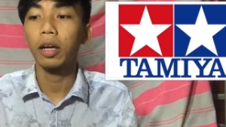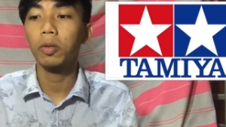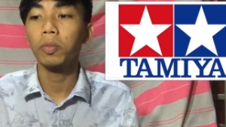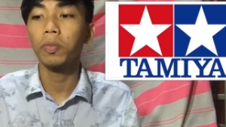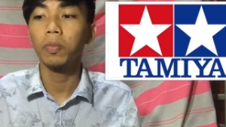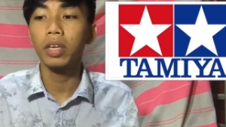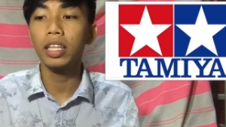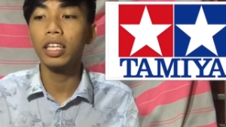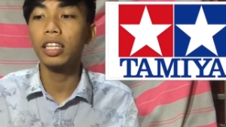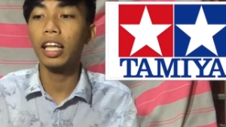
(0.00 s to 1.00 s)
Ang
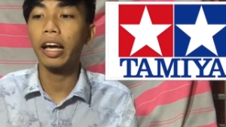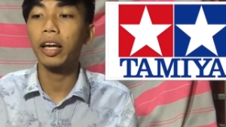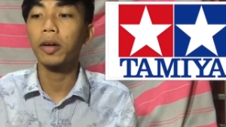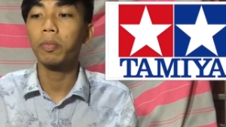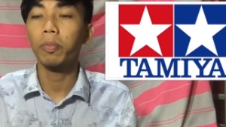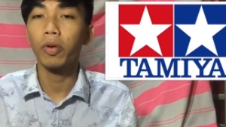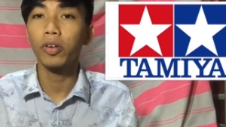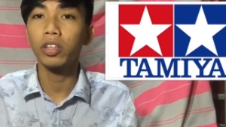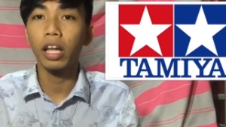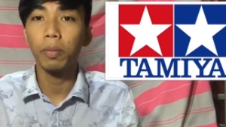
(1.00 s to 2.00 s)
meaning ng
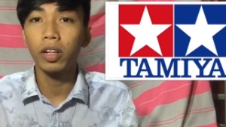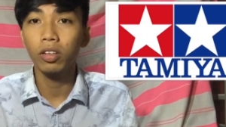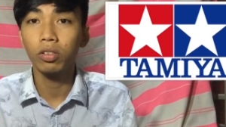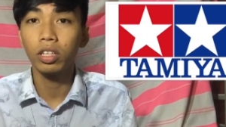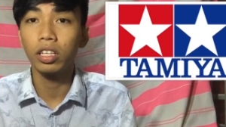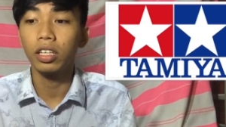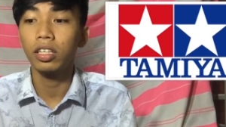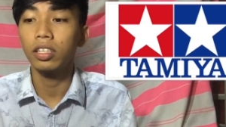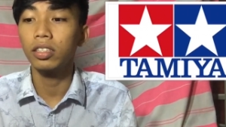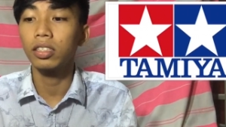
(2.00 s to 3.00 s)
4WD
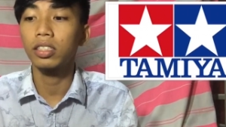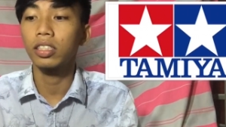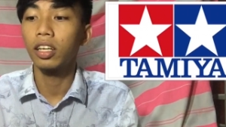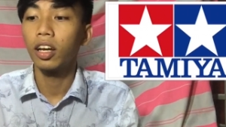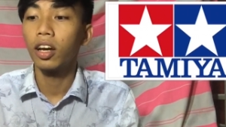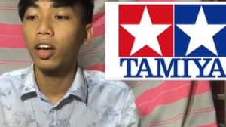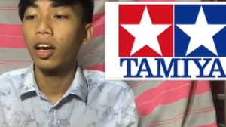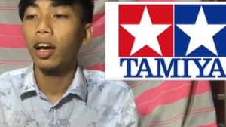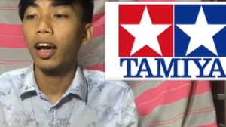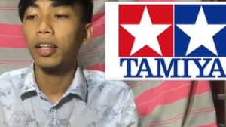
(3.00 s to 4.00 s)
is
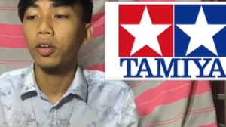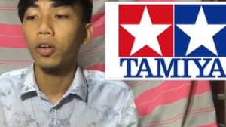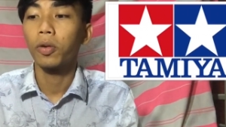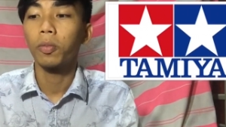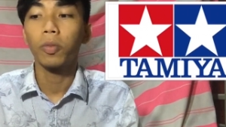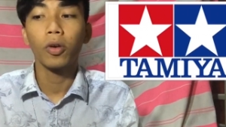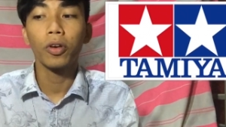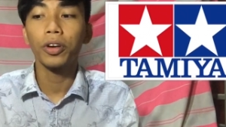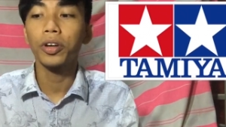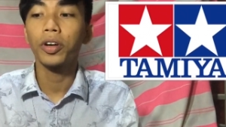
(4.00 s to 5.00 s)
ano,
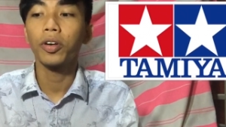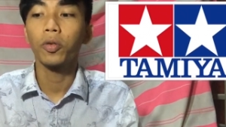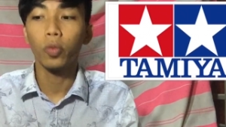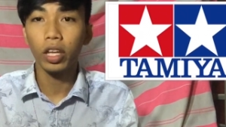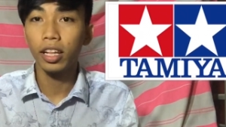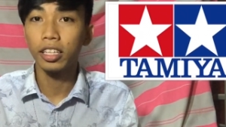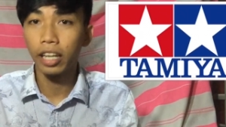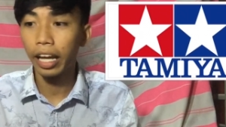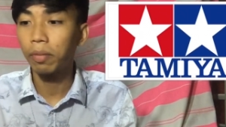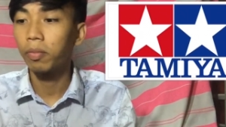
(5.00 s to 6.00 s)
4 wheel
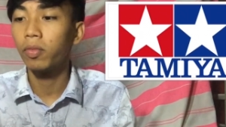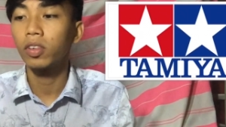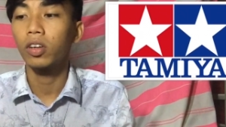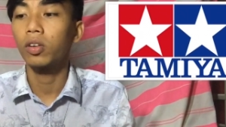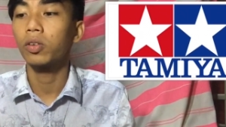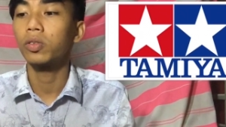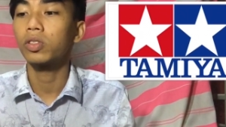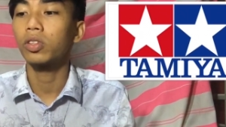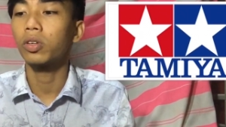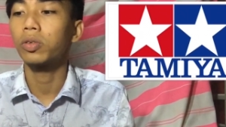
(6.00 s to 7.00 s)
drive. Oh,
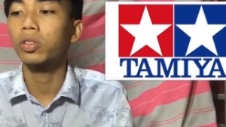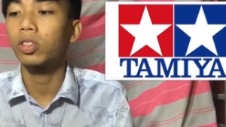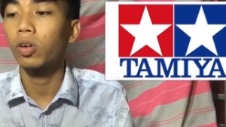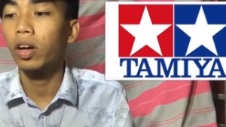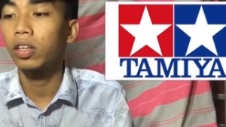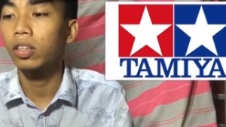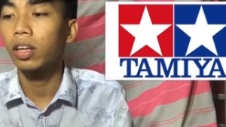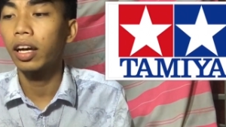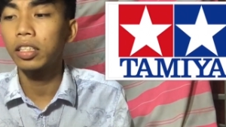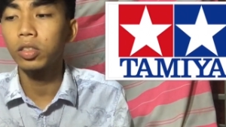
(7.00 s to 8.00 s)
so so
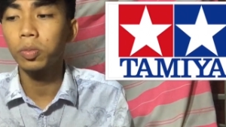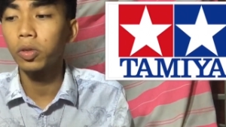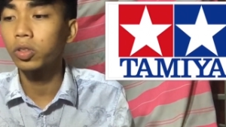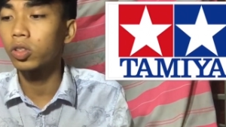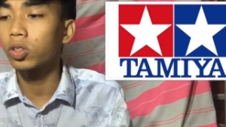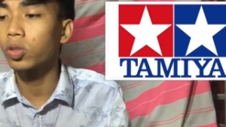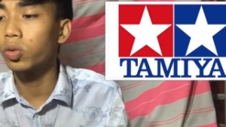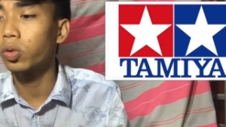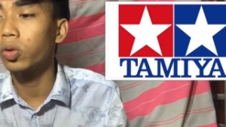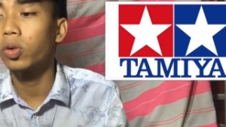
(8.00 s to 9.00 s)
as supposed
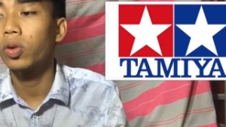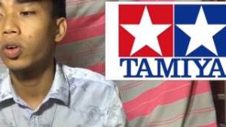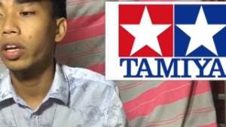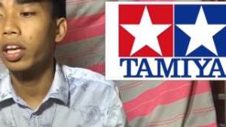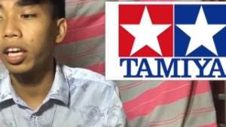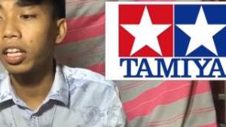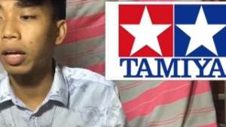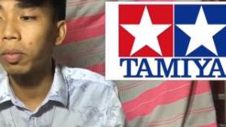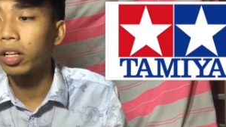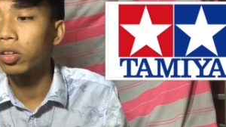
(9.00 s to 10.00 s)
to
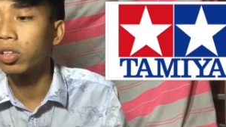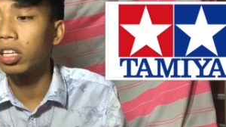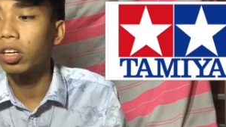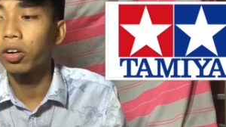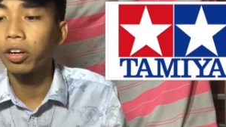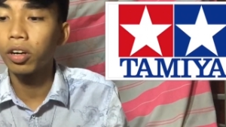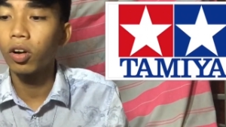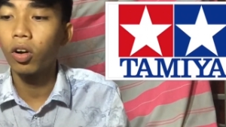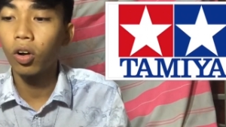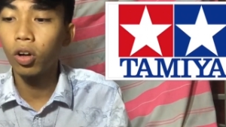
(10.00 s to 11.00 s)
AWD or
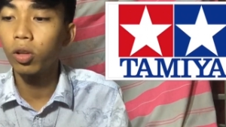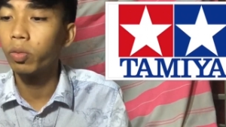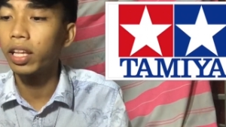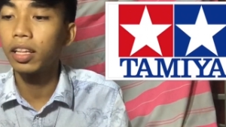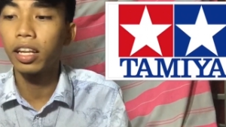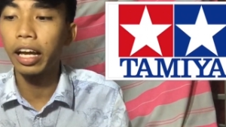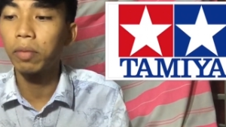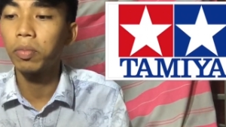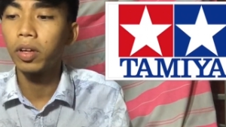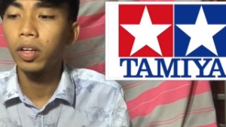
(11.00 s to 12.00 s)
all wheel drive.